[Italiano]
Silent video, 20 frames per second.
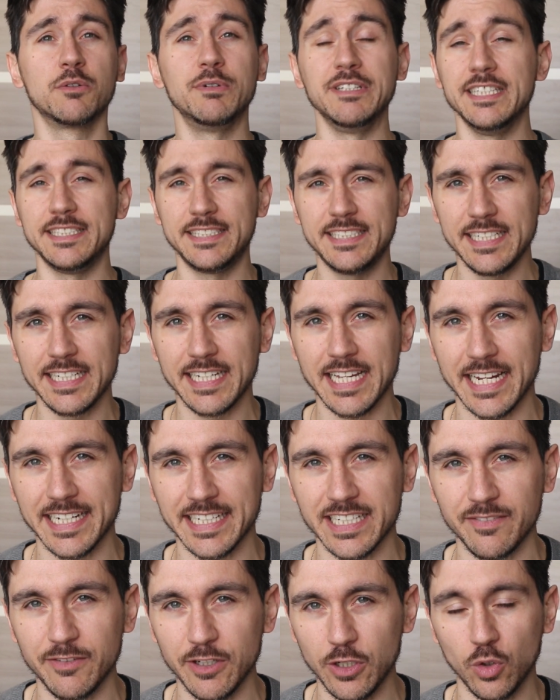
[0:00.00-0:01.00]
quindi si
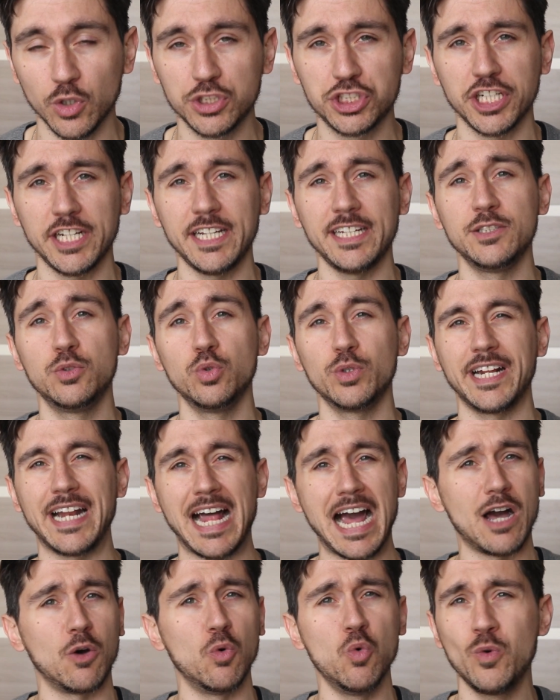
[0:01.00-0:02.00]
ricarica veloce e
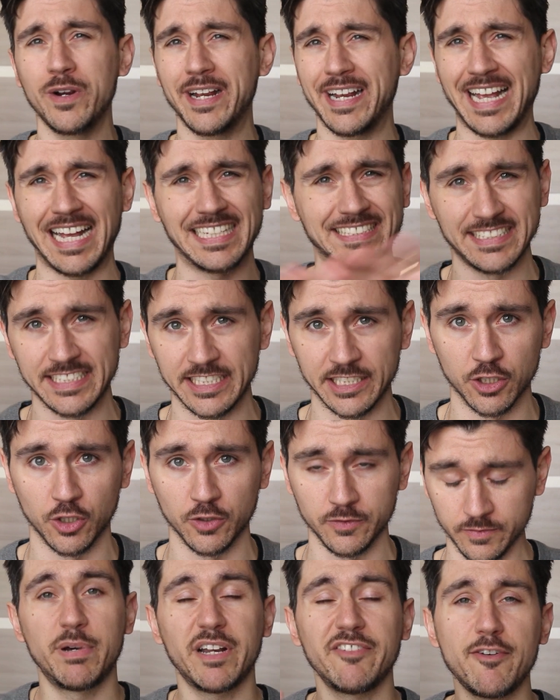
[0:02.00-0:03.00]
durerà un casino.
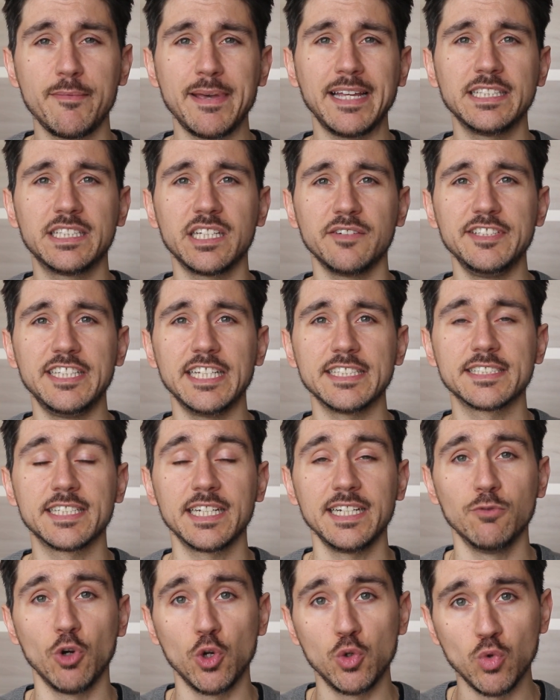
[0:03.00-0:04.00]
Brevemente vi
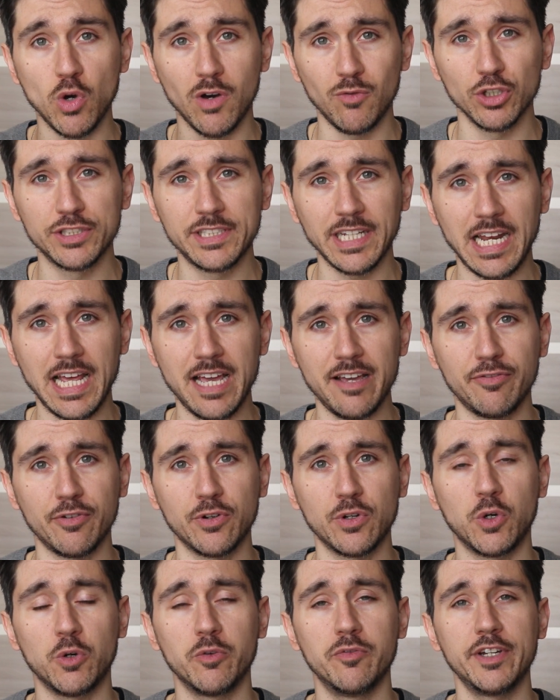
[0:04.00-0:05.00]
descrivo il nuovo
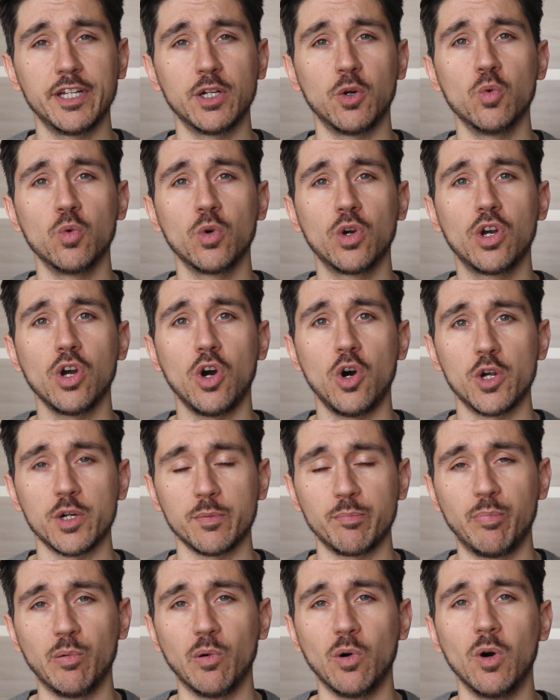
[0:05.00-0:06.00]
telefono, ovvero un
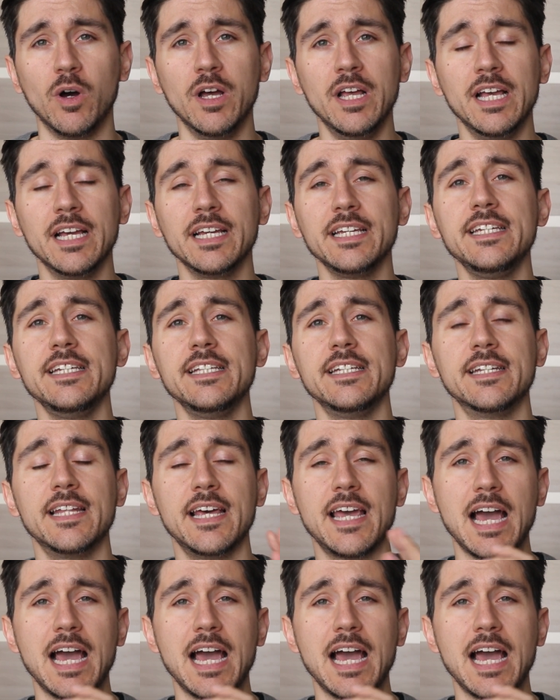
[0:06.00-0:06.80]
corpo in